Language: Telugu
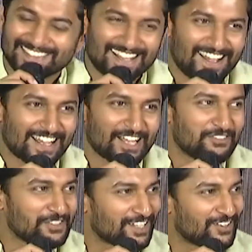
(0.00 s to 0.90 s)
చాలా
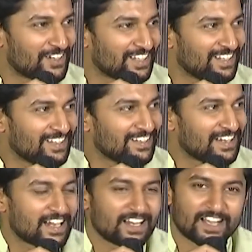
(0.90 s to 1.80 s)
కన్ఫ్యూజింగ్గా ఉంటుంది
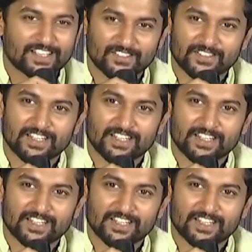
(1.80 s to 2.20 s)
అంటే నాకు